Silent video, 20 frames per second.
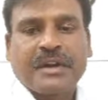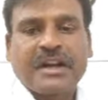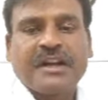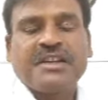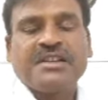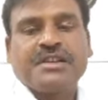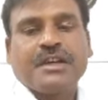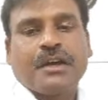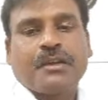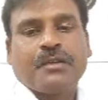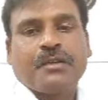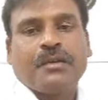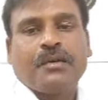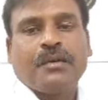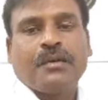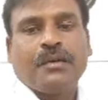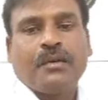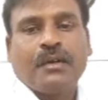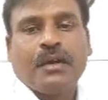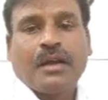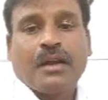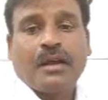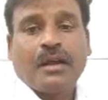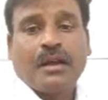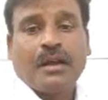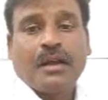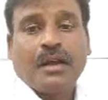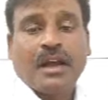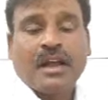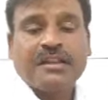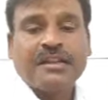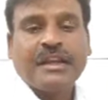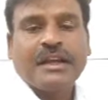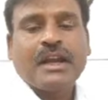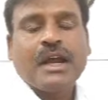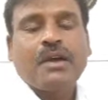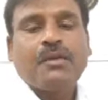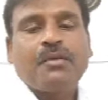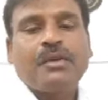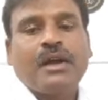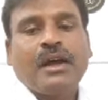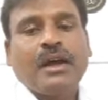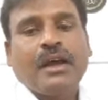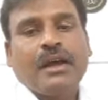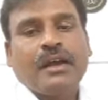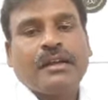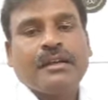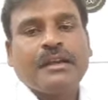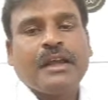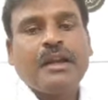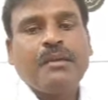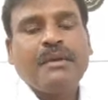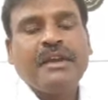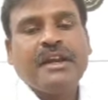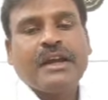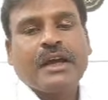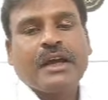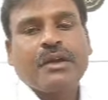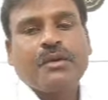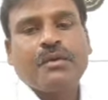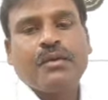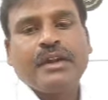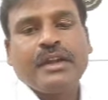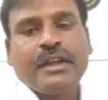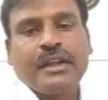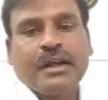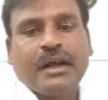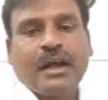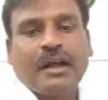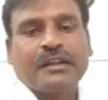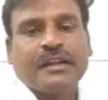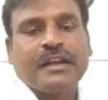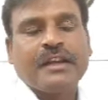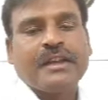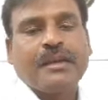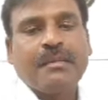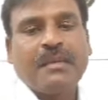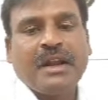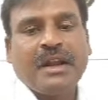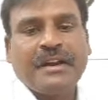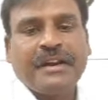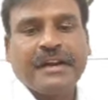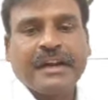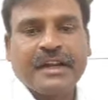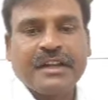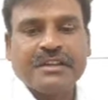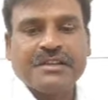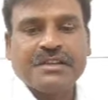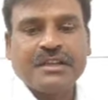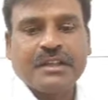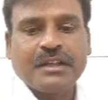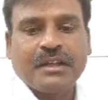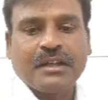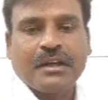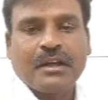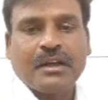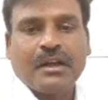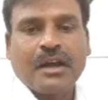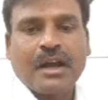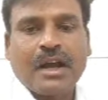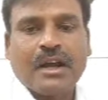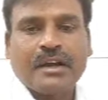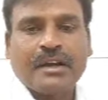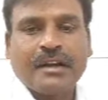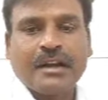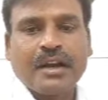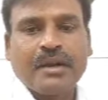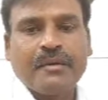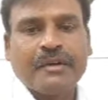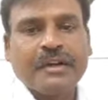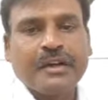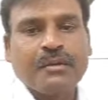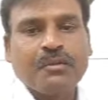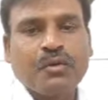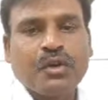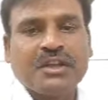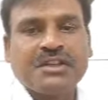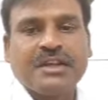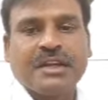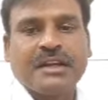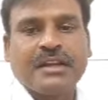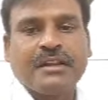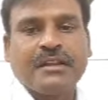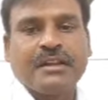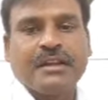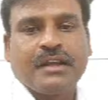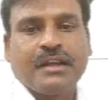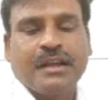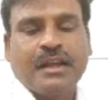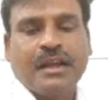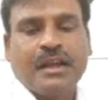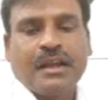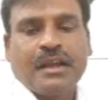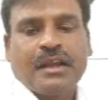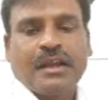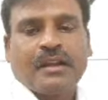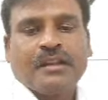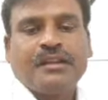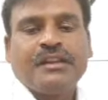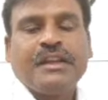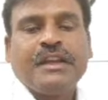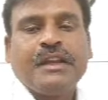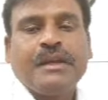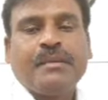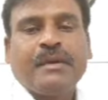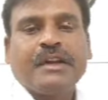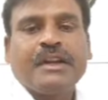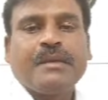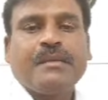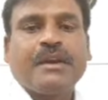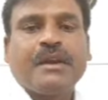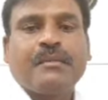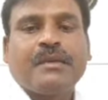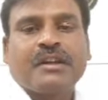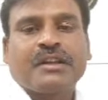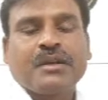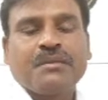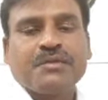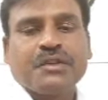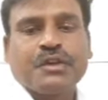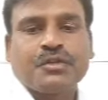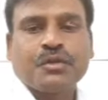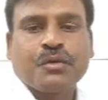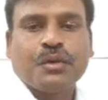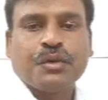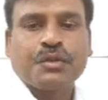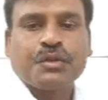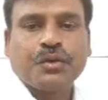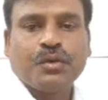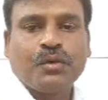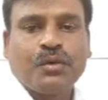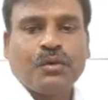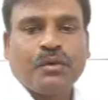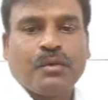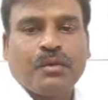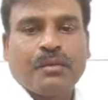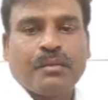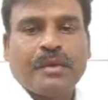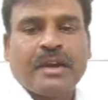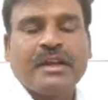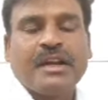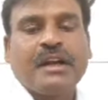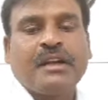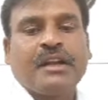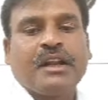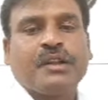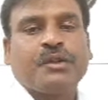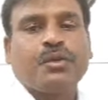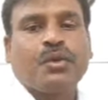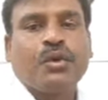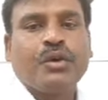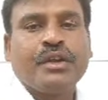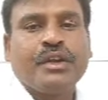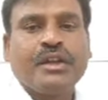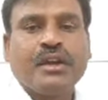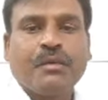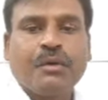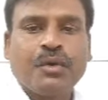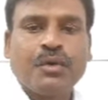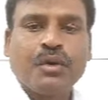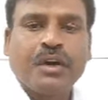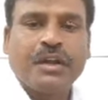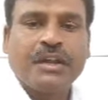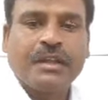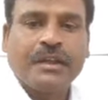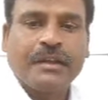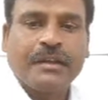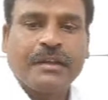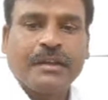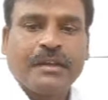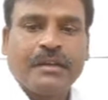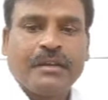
ప్రకటించారు అంతేకాకుండా ఎల్బీ నగర్ నుండి అతనికి ఎమ్మెల్యే టికెట్ ఇచ్చి అక్కడ నిలబెట్టడం కూడా జరిగింది దీన్ని బట్టి మనం అర్థం చేసుకోవచ్చు మైనార్టీల ద్రోహి ఎవరు అని